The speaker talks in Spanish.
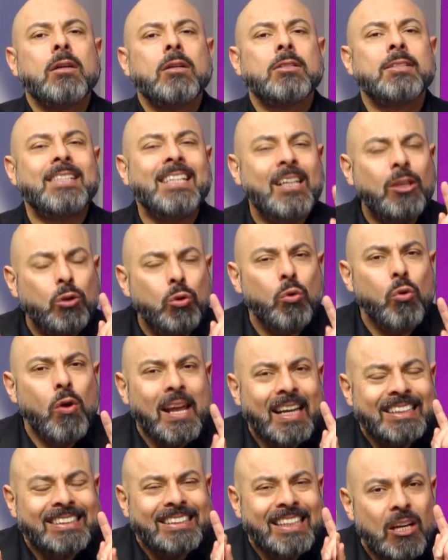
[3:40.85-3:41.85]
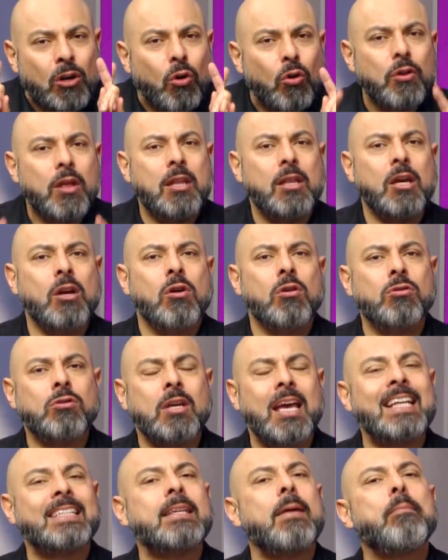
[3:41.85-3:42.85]
Si tú eres hijo de
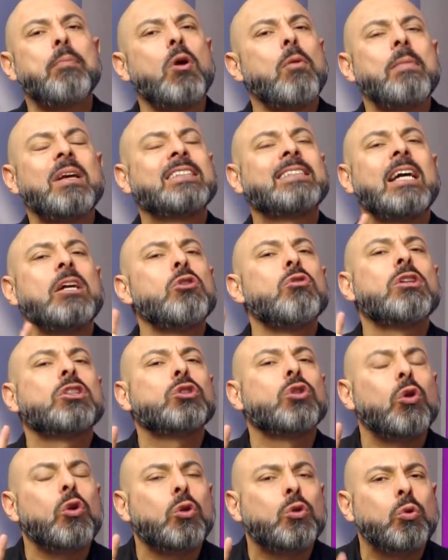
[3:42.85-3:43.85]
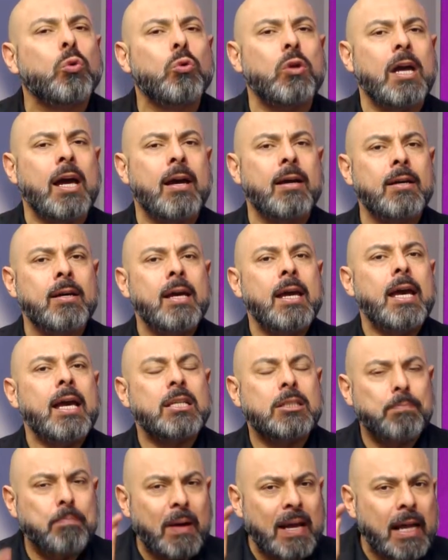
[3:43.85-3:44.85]
Dios, esa promesa no es solo tuya,
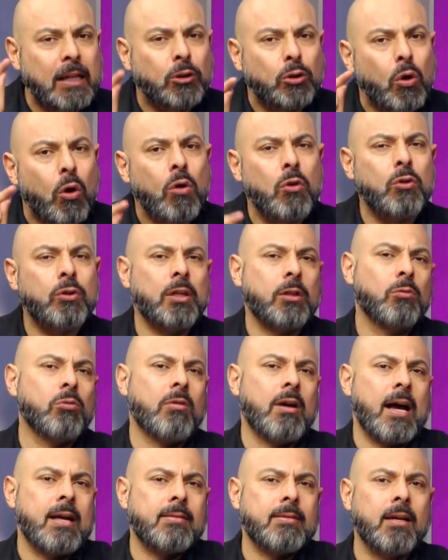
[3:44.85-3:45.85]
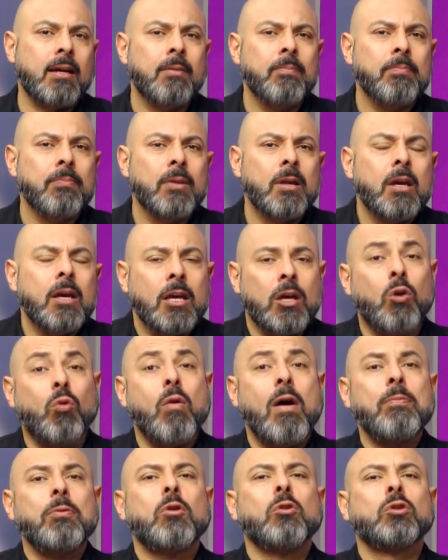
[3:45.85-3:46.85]
es para todo lo de tu casa. Y
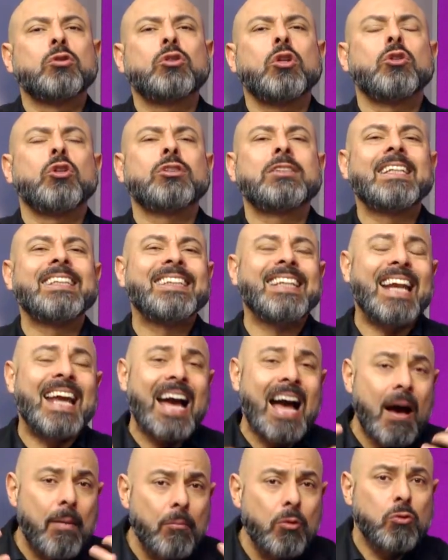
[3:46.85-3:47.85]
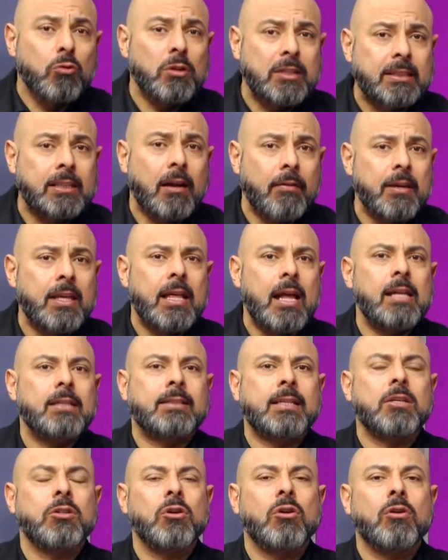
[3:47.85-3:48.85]
cuando nosotros entregamos nuestra vida al
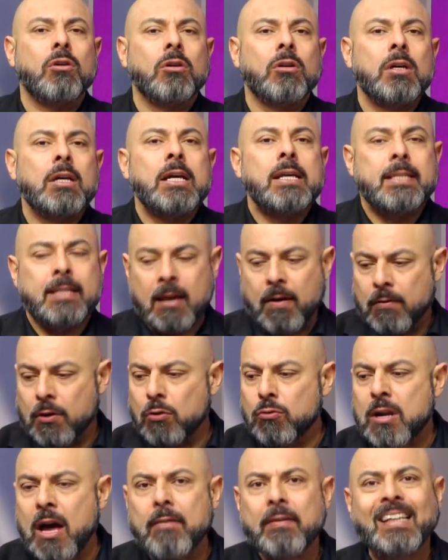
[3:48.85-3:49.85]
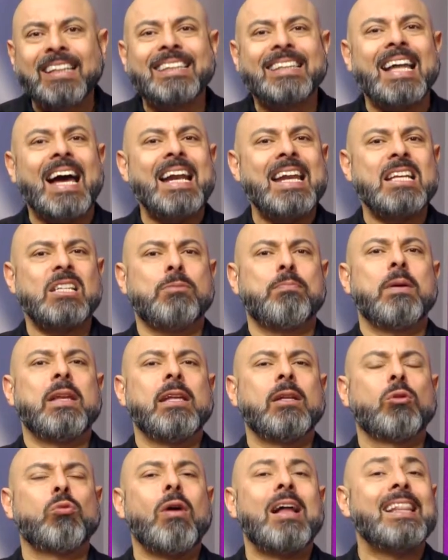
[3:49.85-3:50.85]
Señor, se abrió una ventana
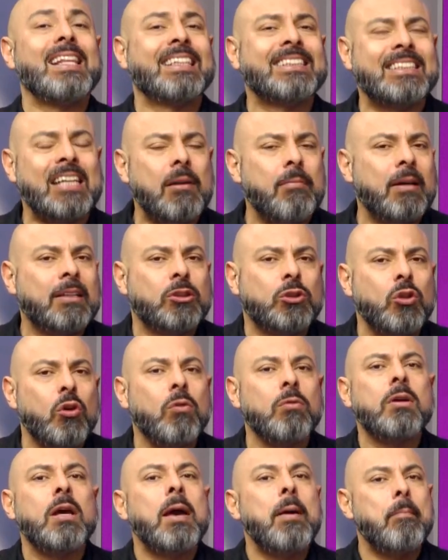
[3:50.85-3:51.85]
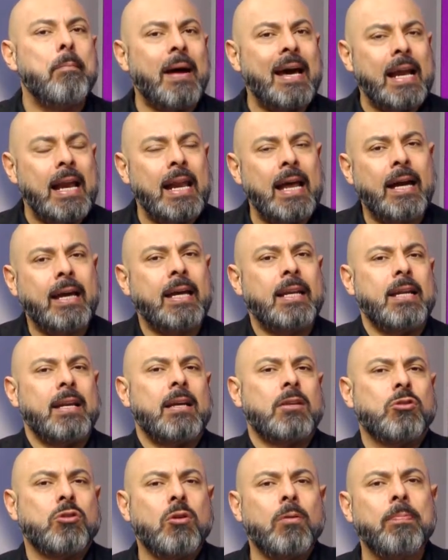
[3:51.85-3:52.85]
espiritual de salvación para la
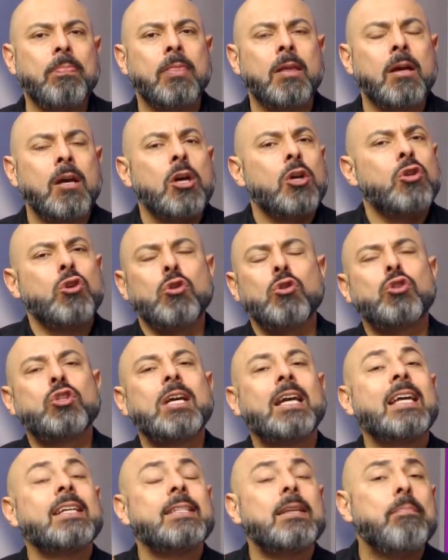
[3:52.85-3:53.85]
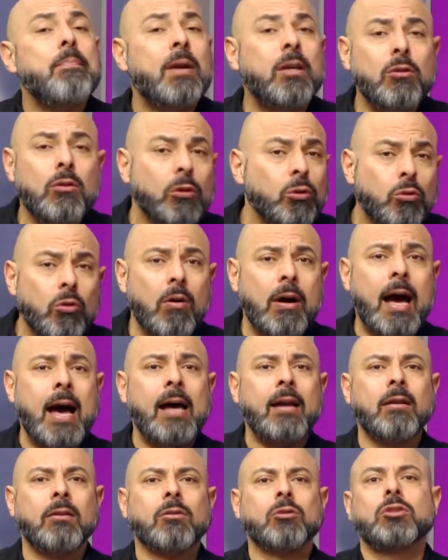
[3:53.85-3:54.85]
generación. Yo no sé qué se perdió en tu
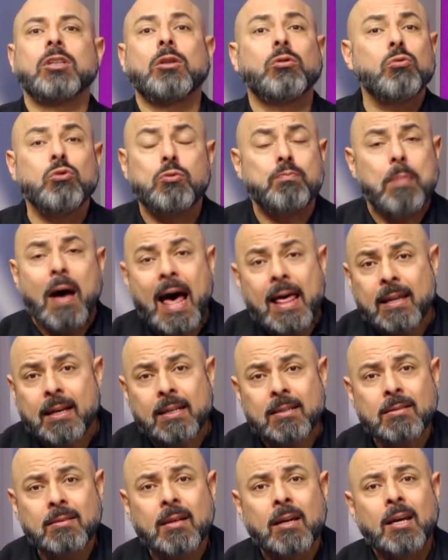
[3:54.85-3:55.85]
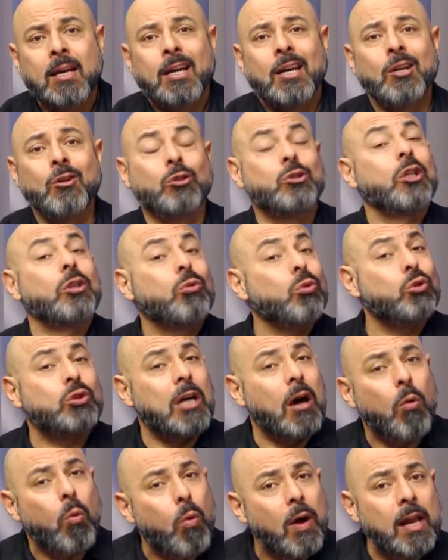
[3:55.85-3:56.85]
hogar, no sé tus padres, no sé tus
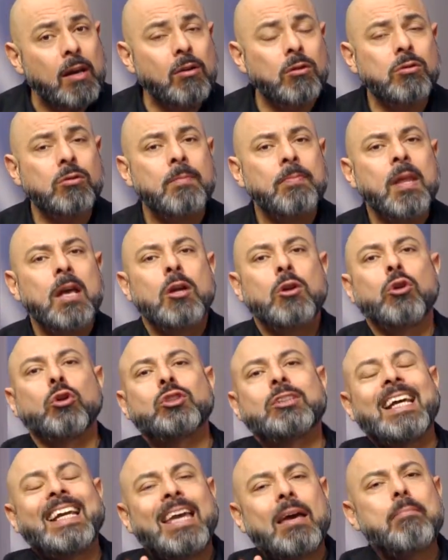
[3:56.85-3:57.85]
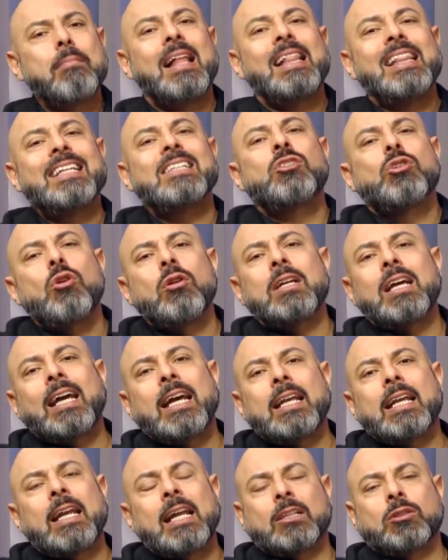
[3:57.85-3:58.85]
abuelos, no sé qué maldiciones
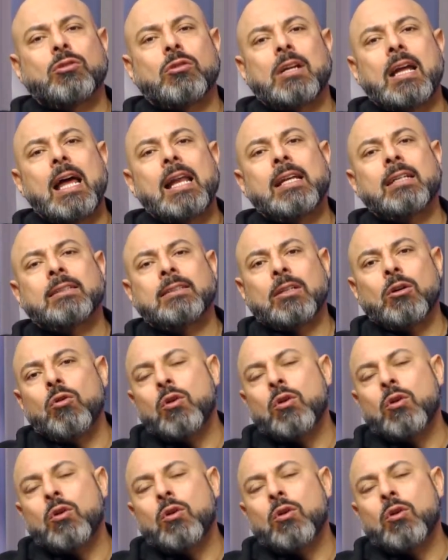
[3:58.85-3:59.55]
generacionales